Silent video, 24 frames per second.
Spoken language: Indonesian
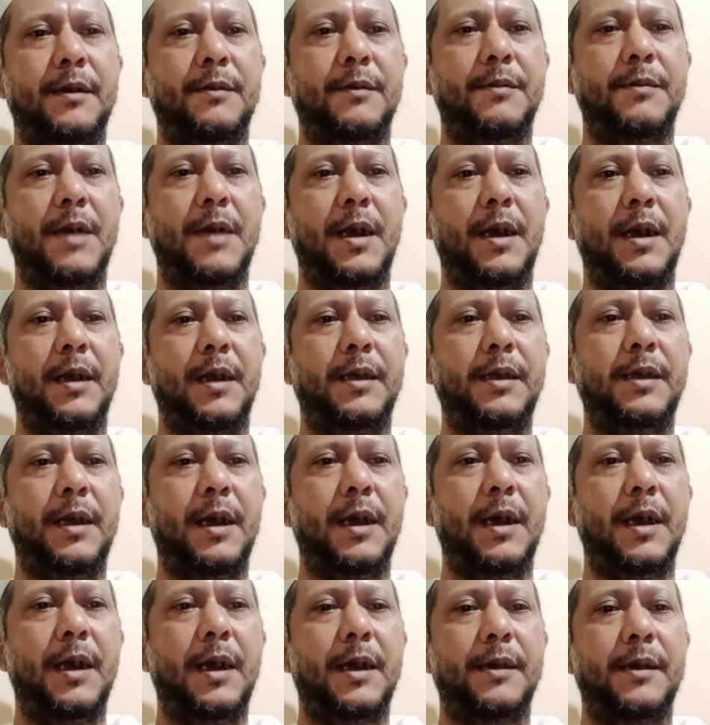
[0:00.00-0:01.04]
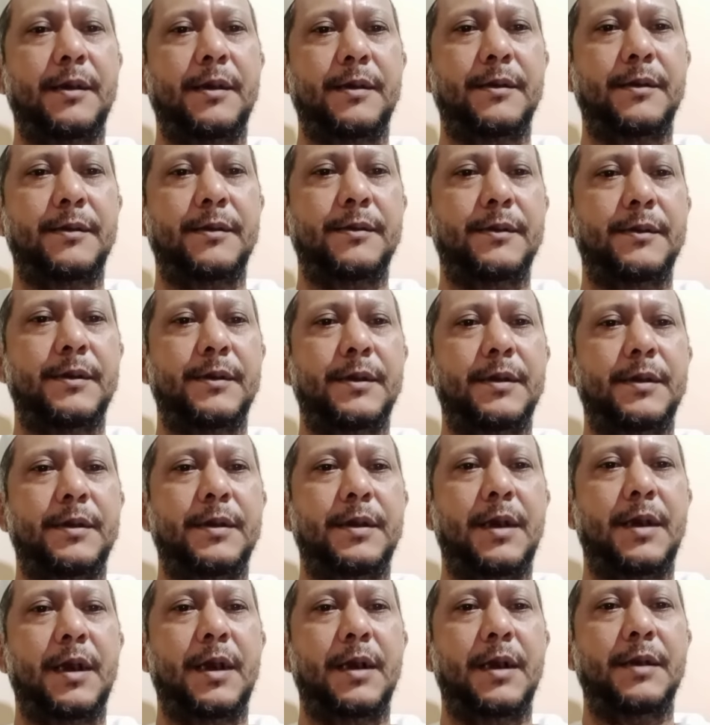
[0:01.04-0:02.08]
Sedangkan arti
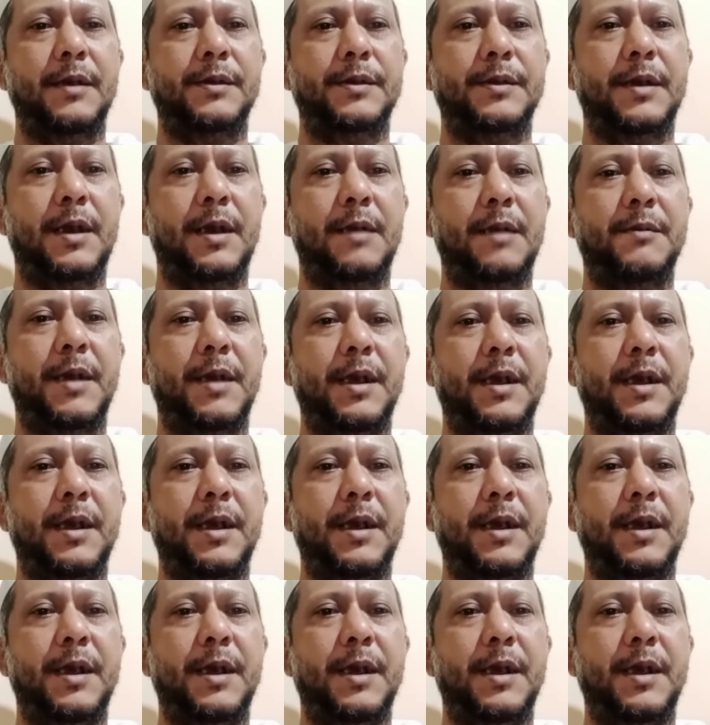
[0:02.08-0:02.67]
dari iman itu